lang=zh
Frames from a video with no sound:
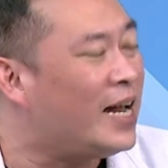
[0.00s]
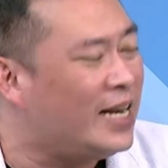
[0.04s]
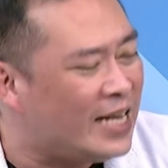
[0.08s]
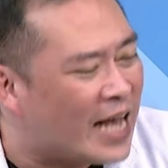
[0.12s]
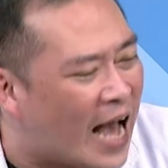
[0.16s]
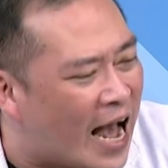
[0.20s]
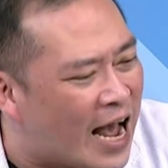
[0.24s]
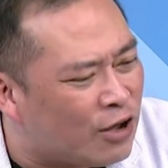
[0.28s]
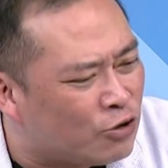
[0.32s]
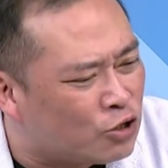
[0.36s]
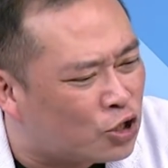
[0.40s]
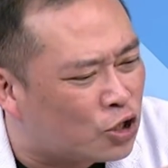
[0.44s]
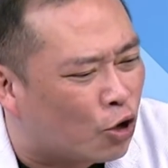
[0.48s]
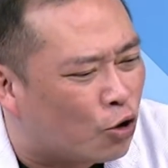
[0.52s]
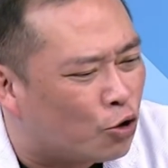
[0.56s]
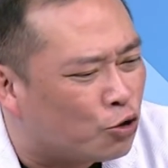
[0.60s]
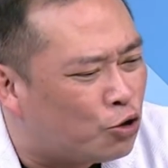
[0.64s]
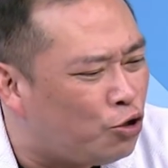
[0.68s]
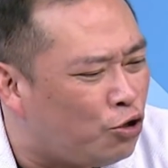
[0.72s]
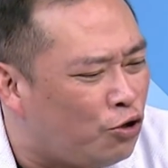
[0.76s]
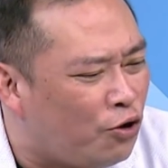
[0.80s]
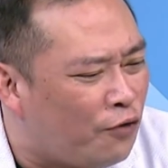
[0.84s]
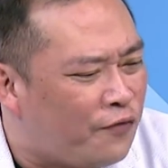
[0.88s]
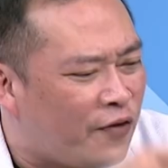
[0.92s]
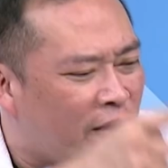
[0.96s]
哎，你还要手
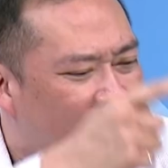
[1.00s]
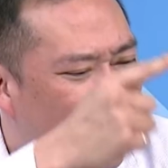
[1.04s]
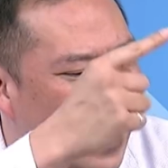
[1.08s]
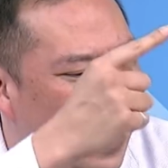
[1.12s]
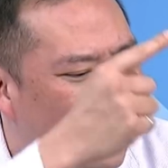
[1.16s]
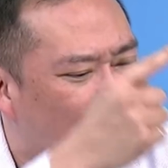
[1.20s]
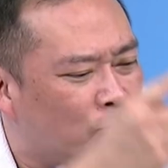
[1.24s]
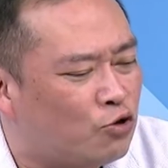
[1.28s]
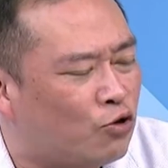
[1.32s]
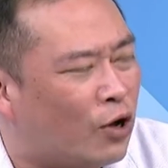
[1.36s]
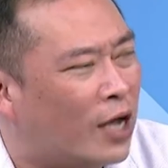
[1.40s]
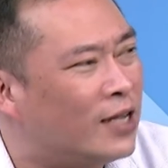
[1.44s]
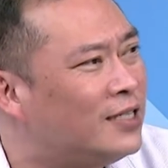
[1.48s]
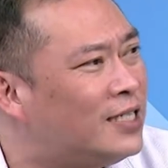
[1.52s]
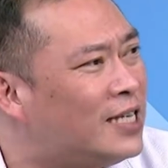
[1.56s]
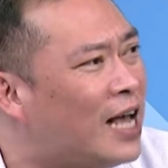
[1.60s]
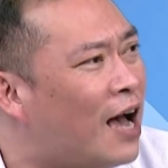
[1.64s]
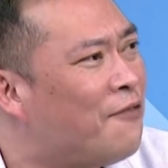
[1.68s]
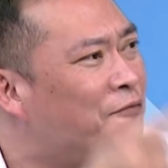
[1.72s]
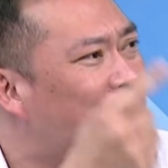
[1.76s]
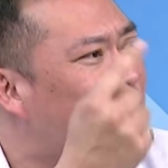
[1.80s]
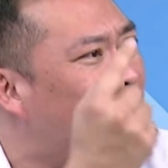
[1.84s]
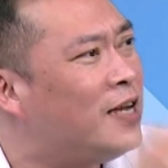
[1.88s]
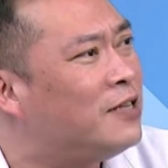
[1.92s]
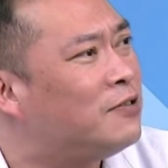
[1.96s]
续费，还要转
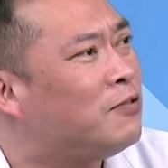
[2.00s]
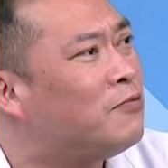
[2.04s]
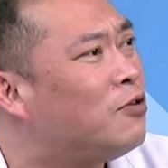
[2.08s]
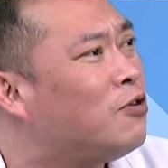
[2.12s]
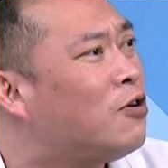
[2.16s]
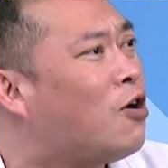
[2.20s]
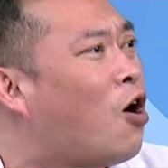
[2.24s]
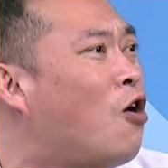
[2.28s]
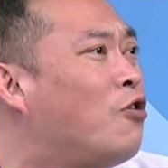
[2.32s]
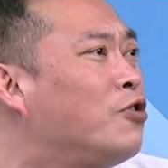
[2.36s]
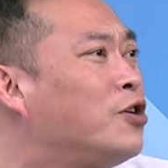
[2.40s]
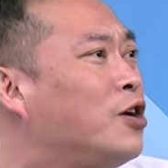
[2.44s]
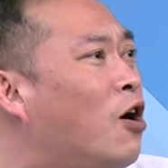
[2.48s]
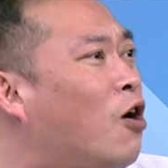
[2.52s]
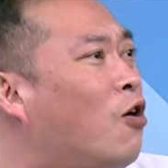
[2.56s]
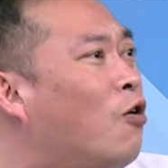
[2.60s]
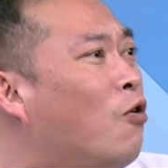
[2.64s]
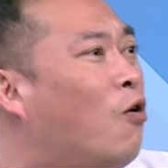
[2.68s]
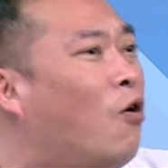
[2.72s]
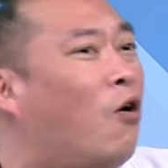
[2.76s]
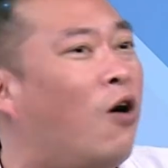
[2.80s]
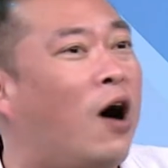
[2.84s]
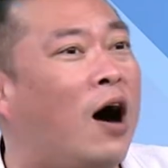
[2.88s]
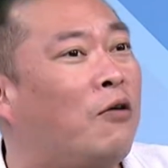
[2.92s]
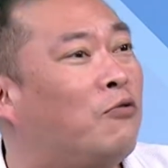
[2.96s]
账费，然后扣一扣，
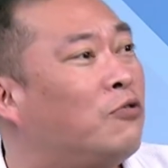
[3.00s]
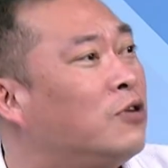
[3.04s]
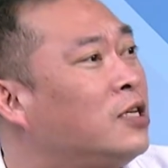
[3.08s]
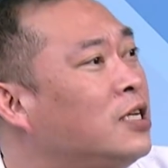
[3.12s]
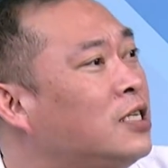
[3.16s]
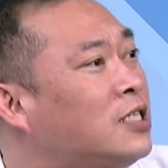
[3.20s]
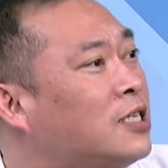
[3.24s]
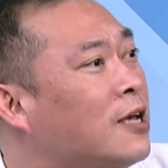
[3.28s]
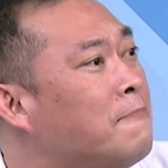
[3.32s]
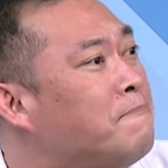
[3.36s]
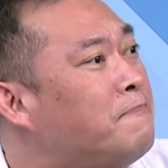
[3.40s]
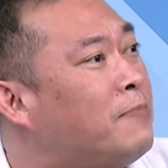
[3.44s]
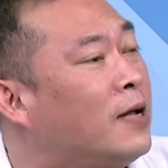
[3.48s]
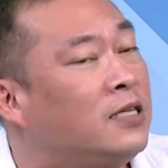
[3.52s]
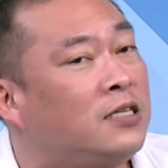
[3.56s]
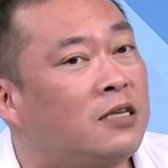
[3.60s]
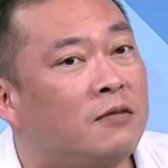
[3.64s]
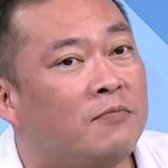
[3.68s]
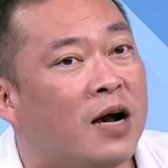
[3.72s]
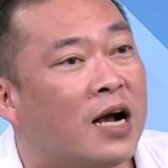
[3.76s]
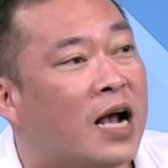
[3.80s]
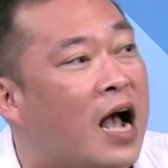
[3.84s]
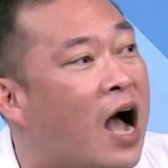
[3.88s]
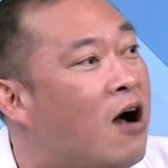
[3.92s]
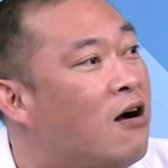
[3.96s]
哇，我的成本
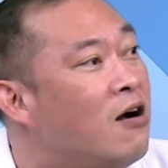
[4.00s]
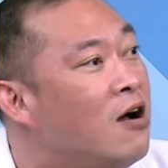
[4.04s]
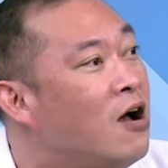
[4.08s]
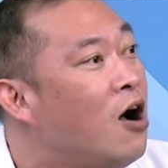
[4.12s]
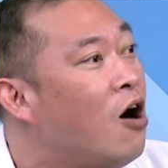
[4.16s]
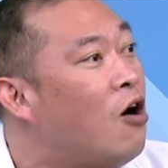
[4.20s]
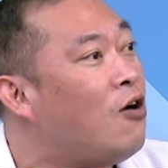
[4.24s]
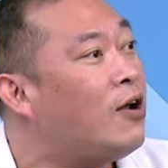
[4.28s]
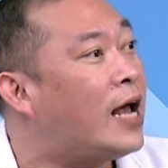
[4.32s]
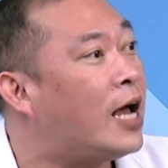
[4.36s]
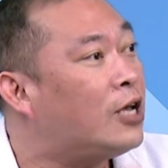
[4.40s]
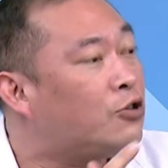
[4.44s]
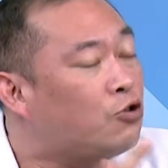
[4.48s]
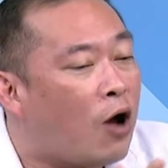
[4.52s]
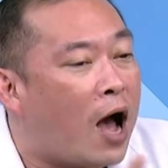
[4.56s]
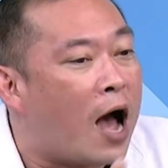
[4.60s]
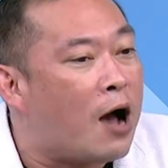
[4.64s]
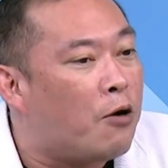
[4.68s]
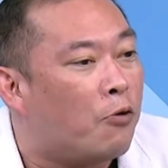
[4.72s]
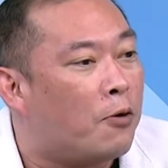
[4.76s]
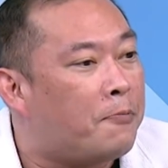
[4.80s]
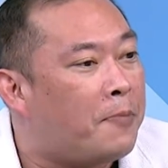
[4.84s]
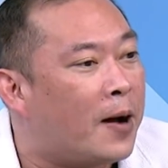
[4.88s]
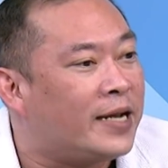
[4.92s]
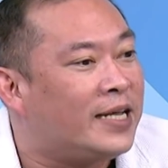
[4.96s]
这么高。后来他说
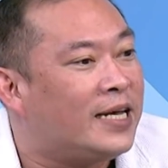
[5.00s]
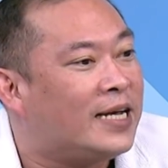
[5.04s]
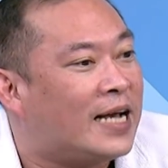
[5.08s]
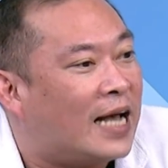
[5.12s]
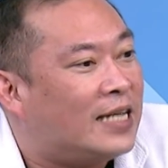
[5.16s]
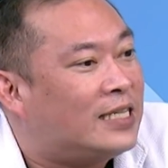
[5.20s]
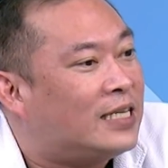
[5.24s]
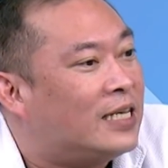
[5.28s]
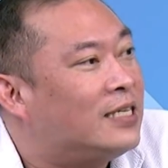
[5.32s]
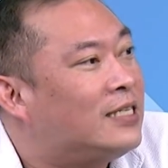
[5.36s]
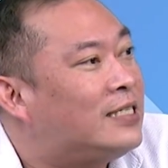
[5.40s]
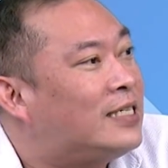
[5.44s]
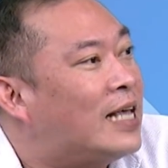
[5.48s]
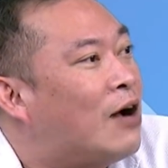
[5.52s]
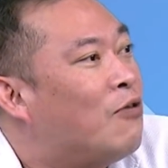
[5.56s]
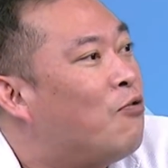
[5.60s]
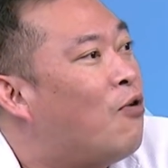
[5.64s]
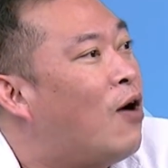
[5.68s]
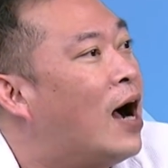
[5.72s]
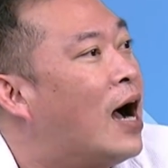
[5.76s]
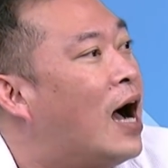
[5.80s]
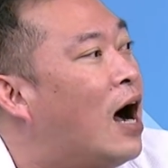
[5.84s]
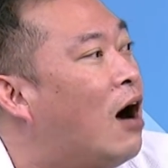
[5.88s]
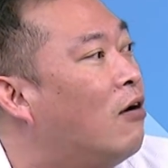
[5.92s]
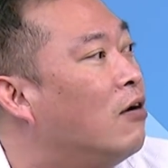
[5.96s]
啊，我帮你改成三
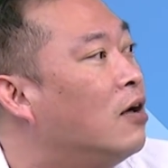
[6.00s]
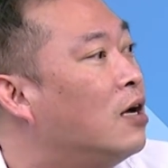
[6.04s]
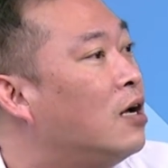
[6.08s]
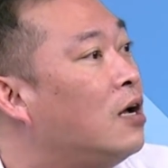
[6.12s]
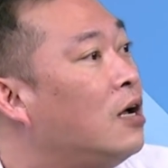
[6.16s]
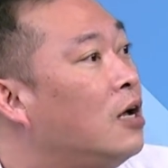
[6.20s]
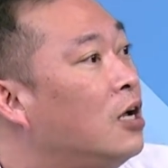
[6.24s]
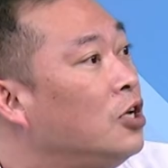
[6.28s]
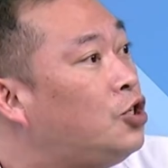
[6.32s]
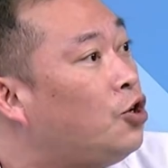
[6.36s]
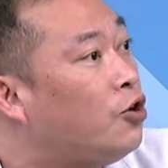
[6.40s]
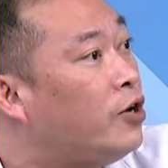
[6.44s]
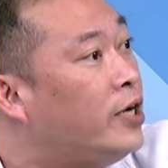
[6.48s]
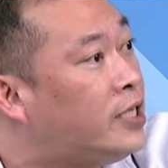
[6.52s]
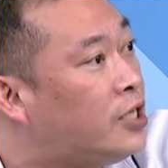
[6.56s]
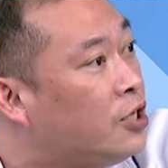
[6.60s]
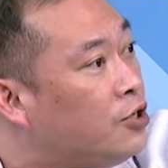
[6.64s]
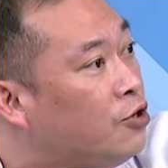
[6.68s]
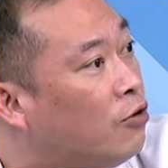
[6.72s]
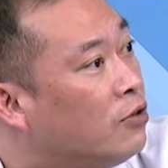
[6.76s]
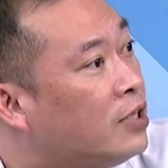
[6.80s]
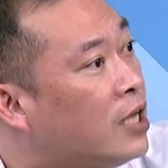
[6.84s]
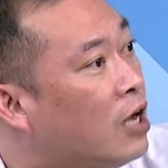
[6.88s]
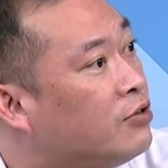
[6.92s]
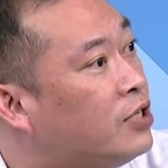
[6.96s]
万好了，就一
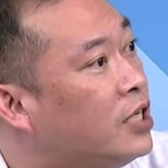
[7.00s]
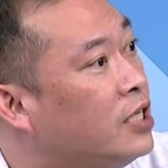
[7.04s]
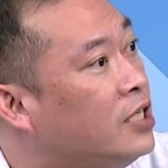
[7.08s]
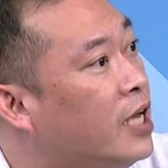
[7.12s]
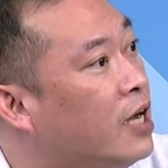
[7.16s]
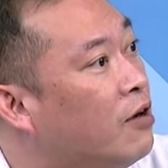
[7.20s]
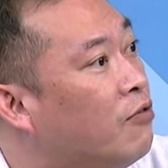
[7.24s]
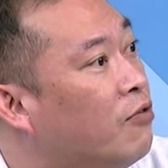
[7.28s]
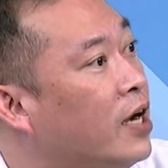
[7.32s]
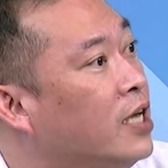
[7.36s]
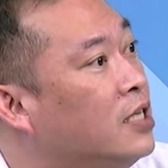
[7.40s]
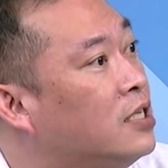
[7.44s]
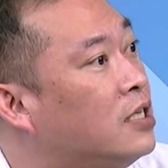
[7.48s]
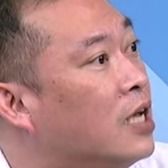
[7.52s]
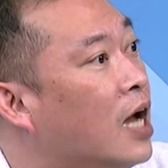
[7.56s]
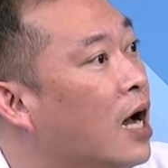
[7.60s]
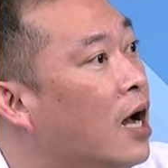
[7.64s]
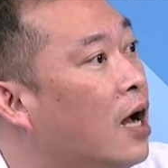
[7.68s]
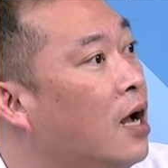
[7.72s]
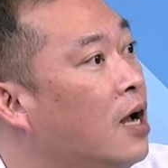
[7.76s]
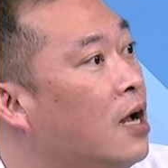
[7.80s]
直用到今天为止啊。